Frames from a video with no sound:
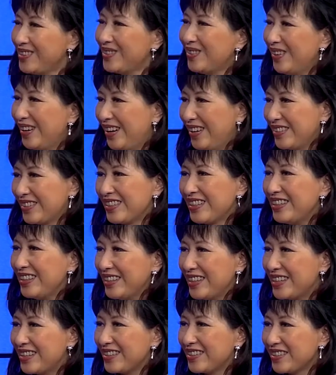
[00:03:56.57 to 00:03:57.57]
过，好像
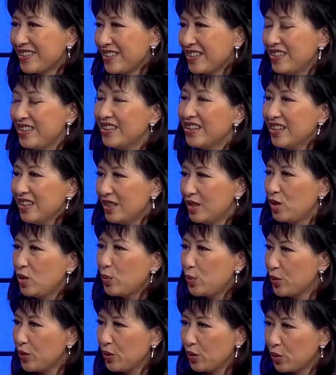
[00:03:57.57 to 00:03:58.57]
连那个都
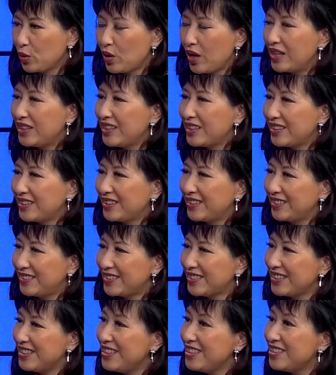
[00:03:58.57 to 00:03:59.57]
不用穿那个这
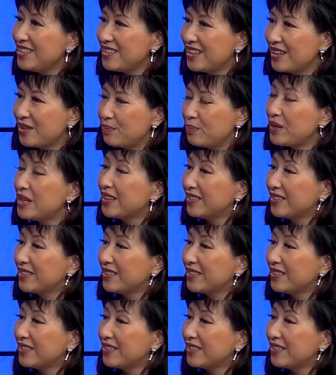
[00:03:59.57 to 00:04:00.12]
个衣呃病